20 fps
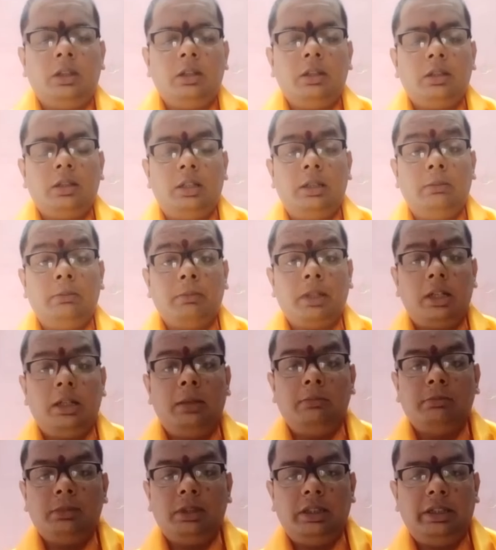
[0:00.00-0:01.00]
ராம்
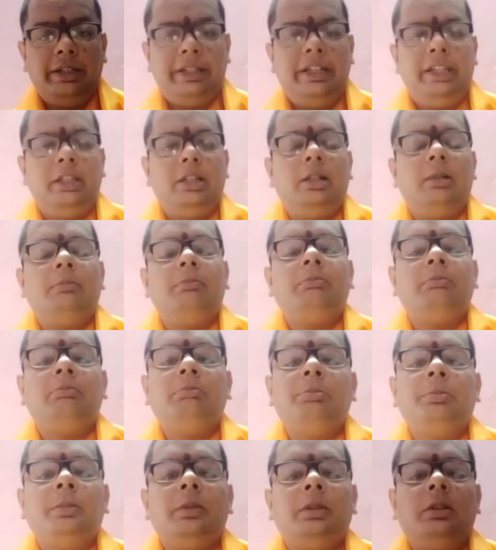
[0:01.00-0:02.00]
ராம் ஹரே ராம்
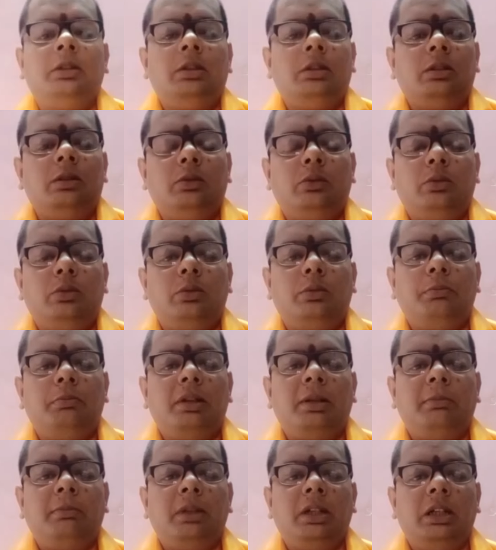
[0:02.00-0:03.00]
குரு
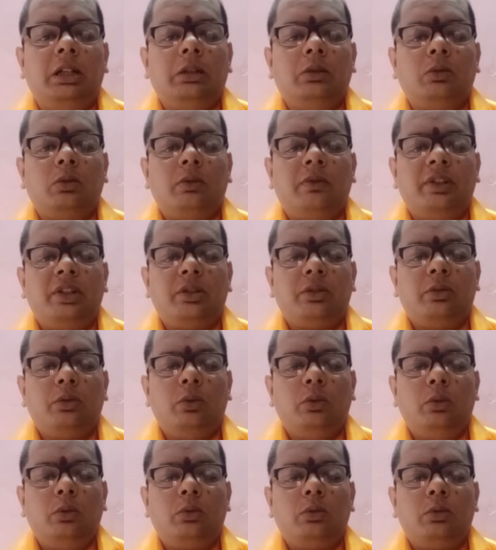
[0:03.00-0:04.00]
பிரம்மா குரு விஷ்ணு
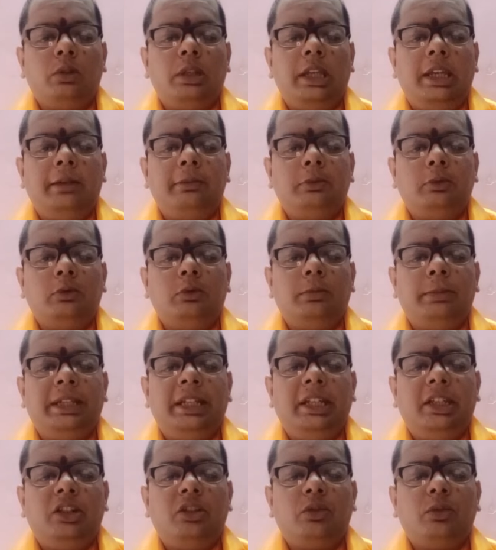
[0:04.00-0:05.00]
குருதேவோ
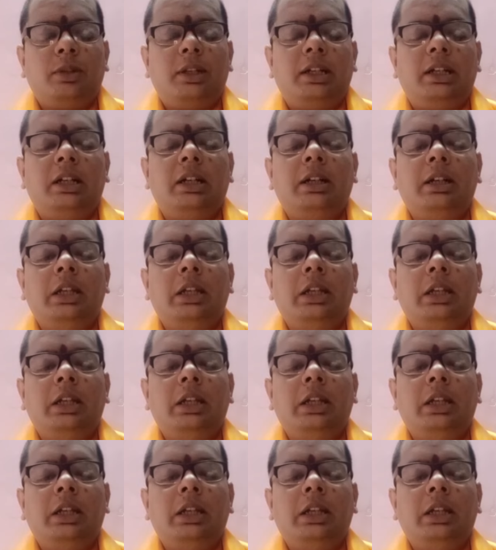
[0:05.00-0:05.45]
மகேஸ்வர